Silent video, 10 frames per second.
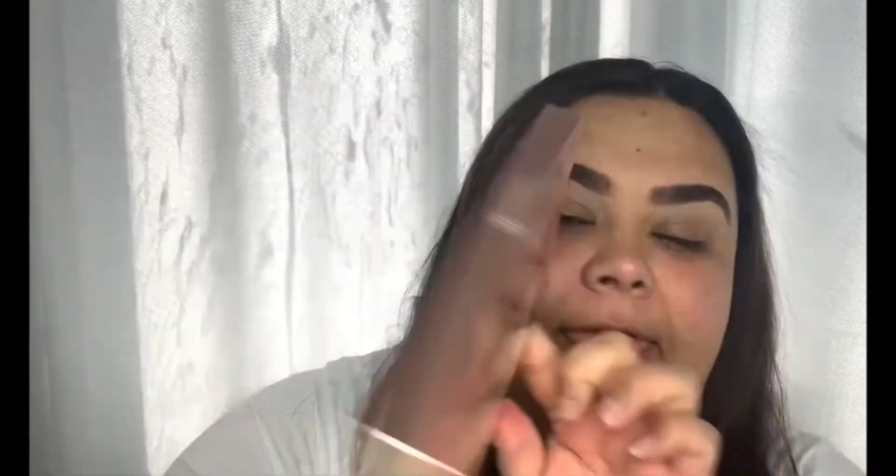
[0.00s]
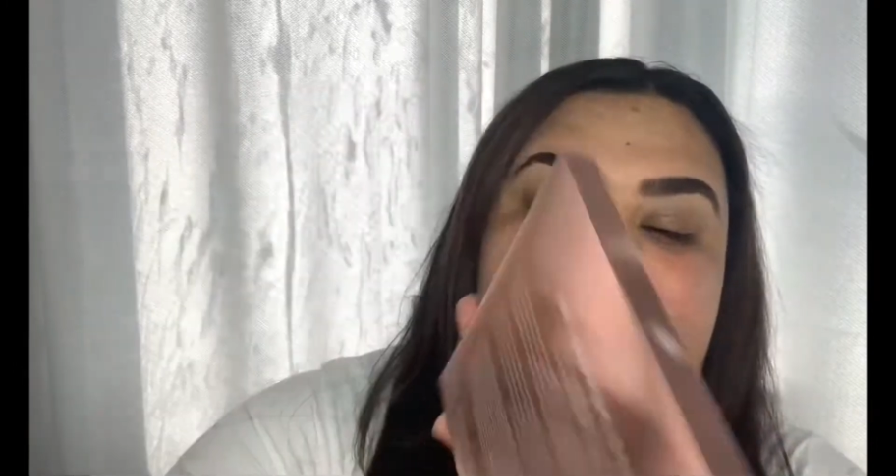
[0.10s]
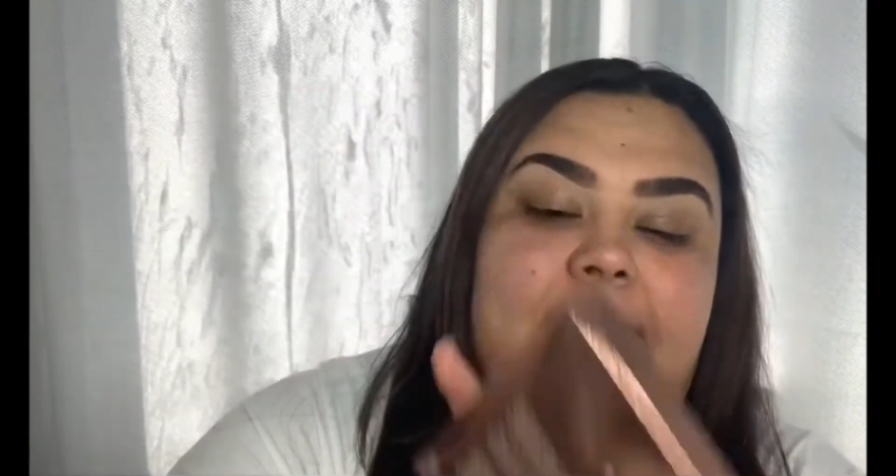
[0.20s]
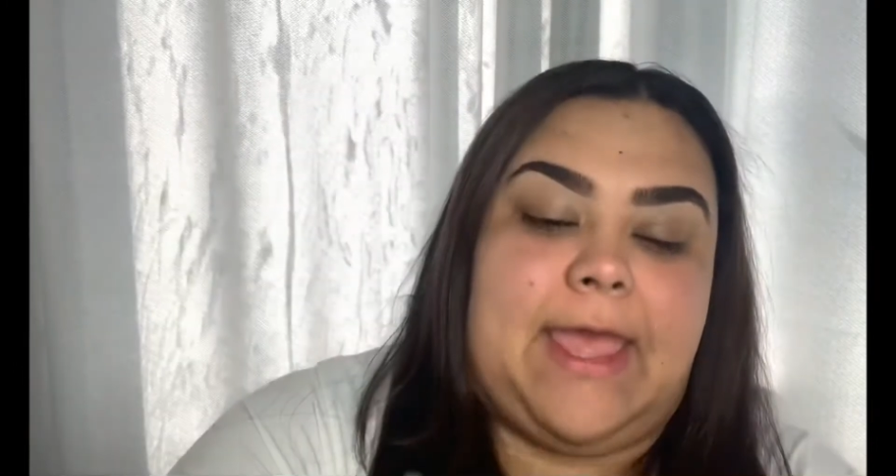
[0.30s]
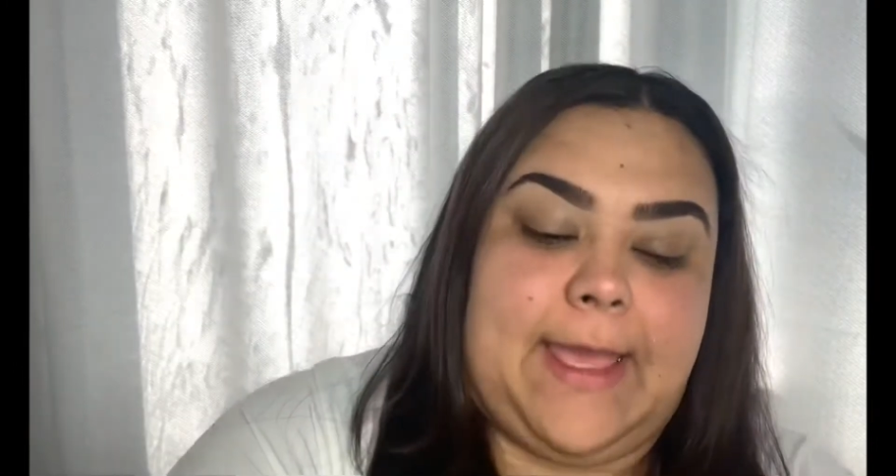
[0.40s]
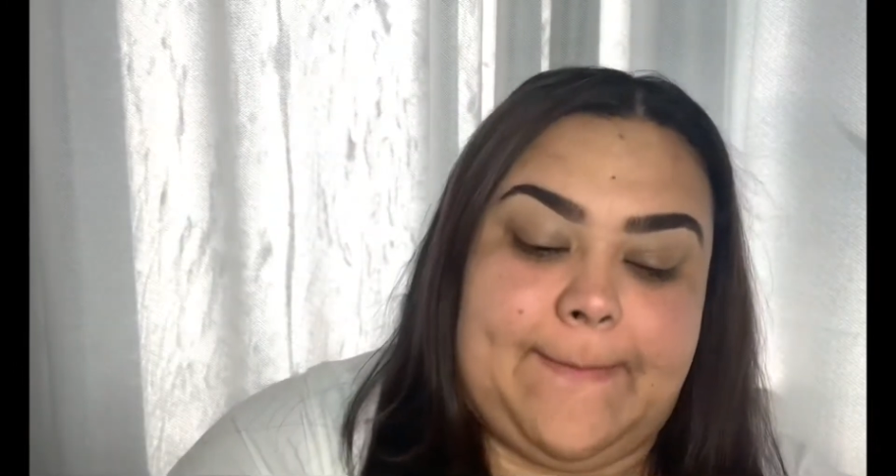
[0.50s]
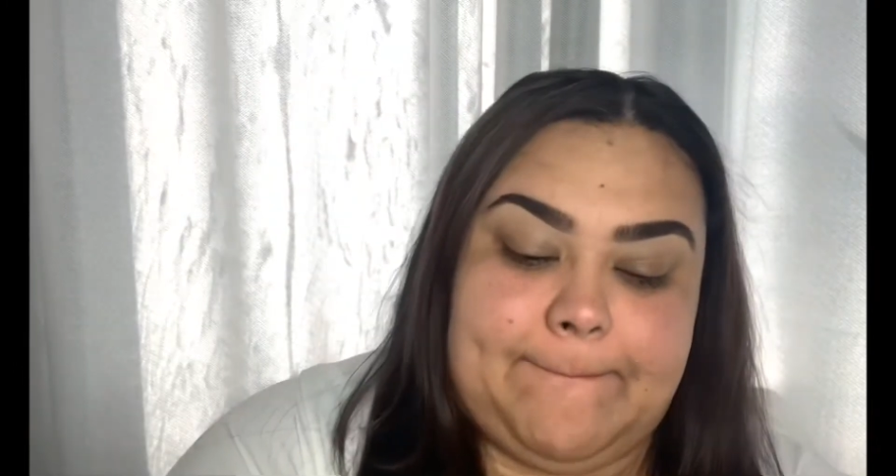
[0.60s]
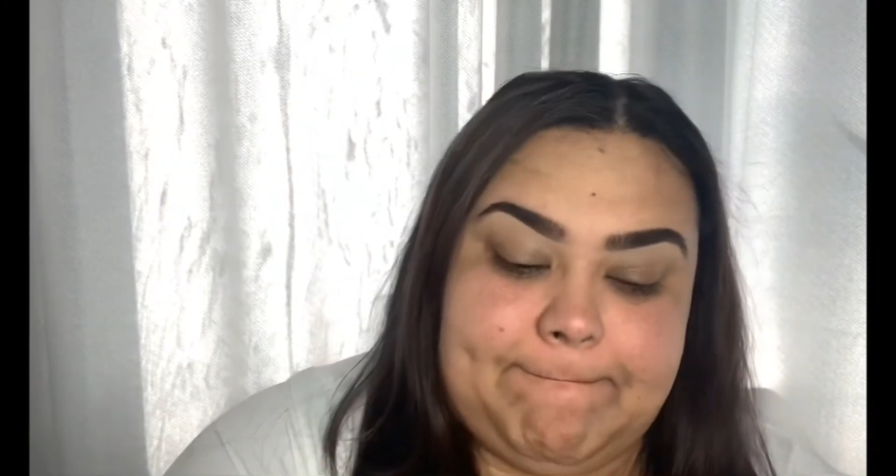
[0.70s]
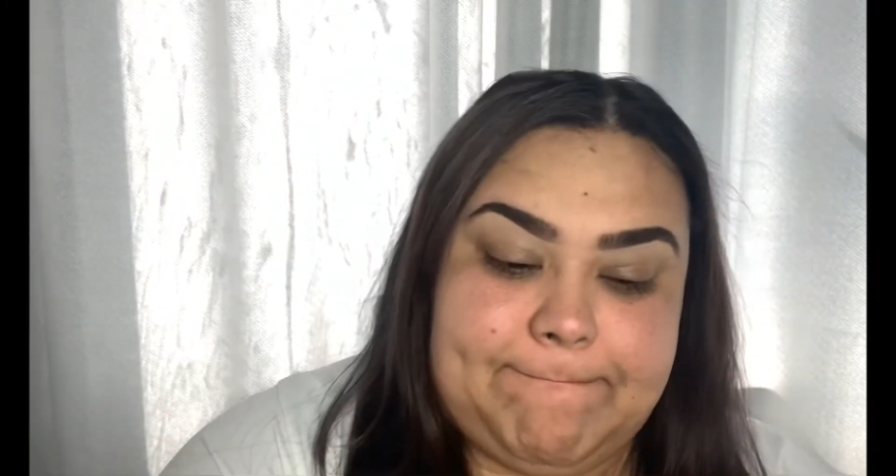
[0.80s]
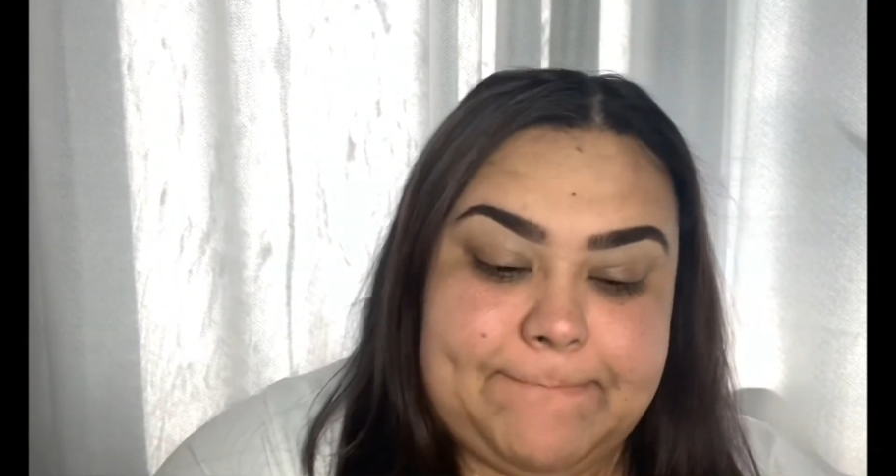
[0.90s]

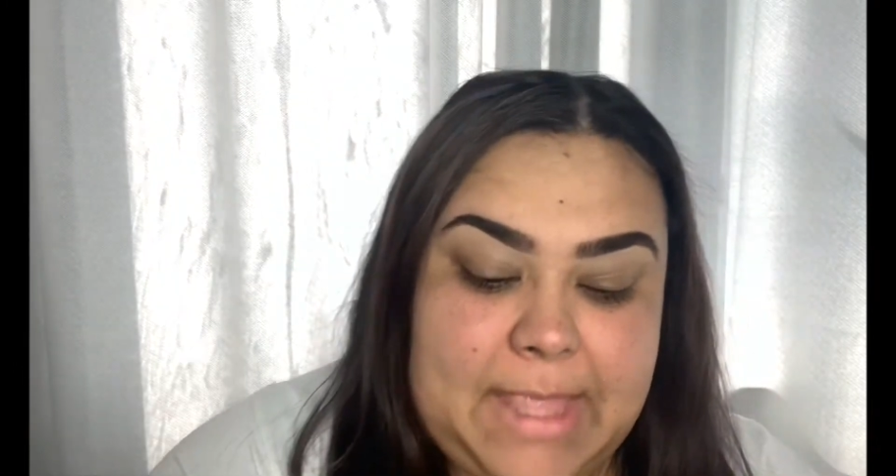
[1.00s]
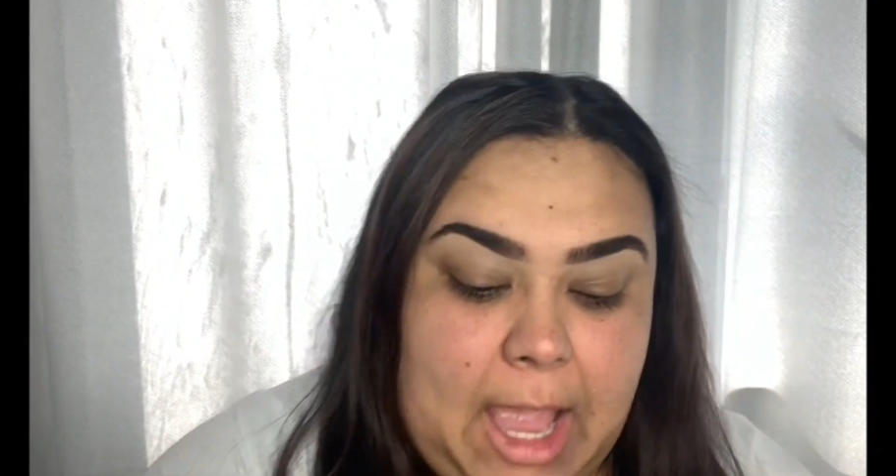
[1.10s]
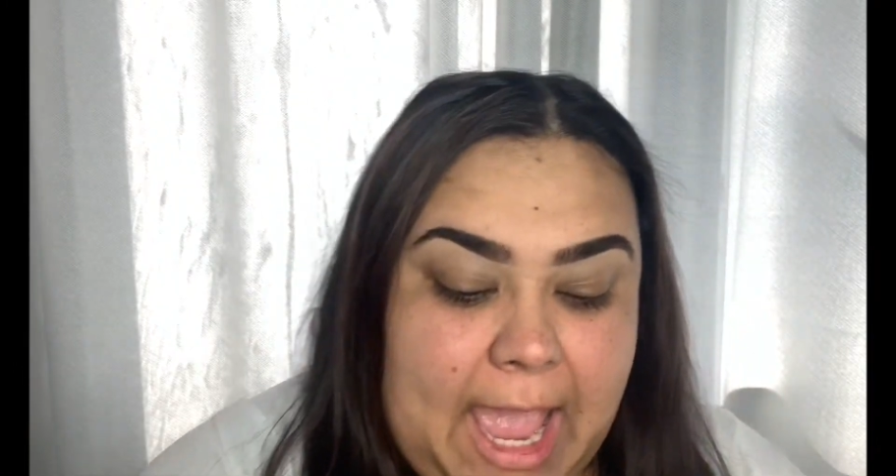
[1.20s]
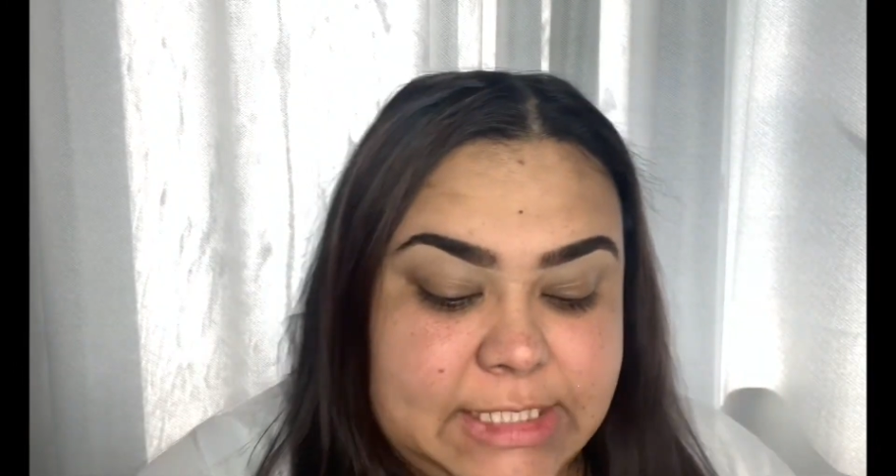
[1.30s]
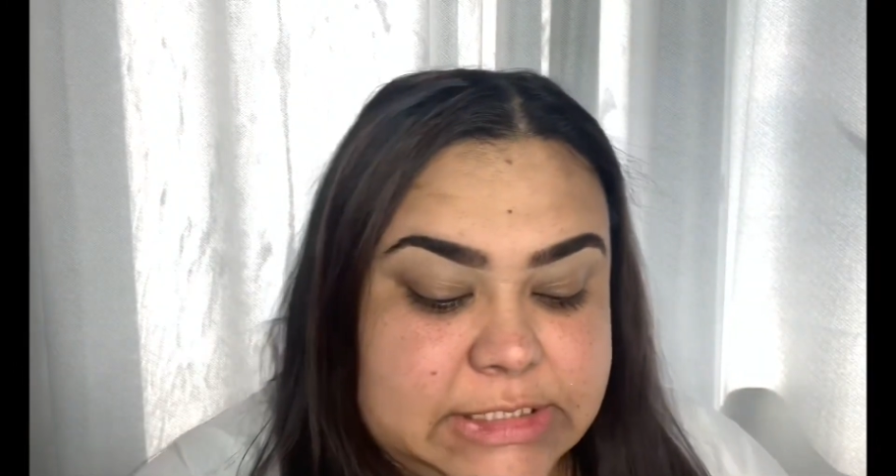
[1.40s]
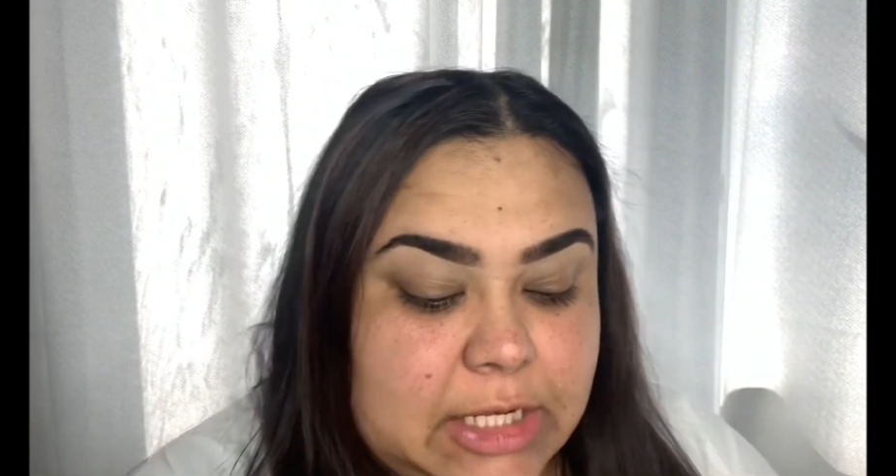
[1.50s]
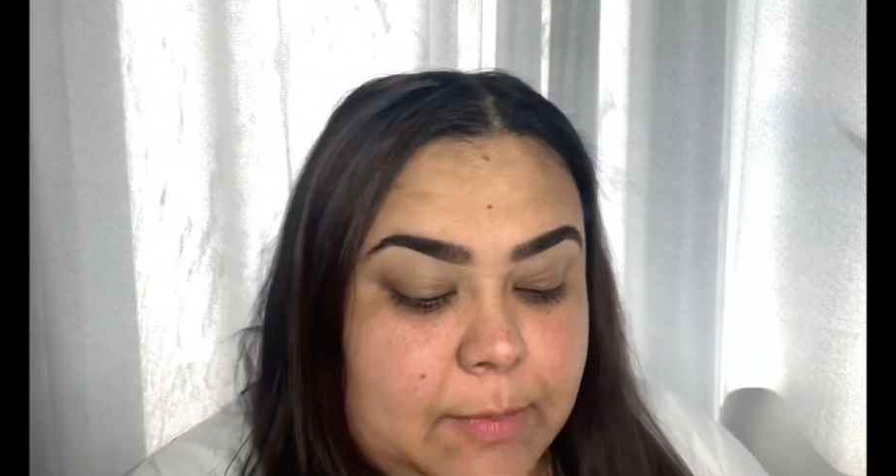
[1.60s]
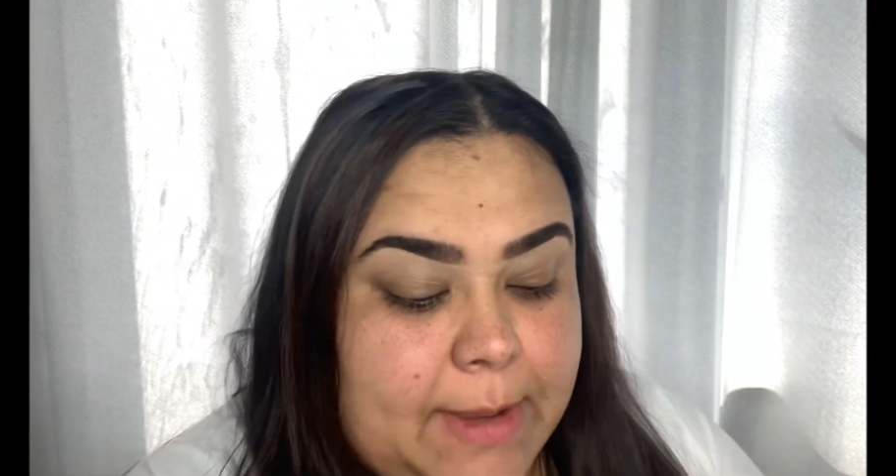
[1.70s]
um, Eyeshadow